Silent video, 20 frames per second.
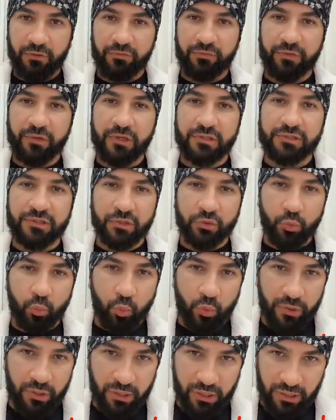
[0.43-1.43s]
في لستة
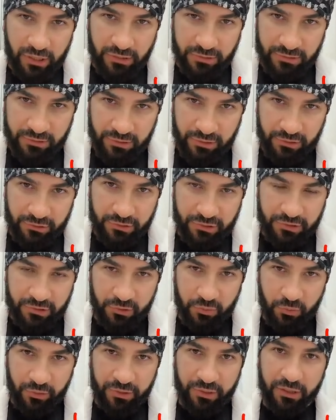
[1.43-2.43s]
طويلة أنصحك
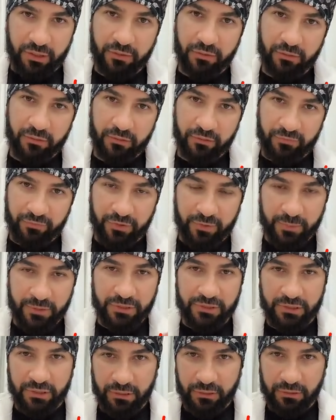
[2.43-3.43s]
تسوينها في
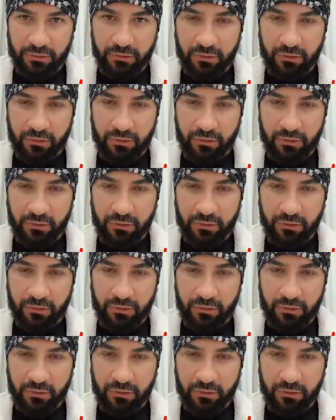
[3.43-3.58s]
المنزل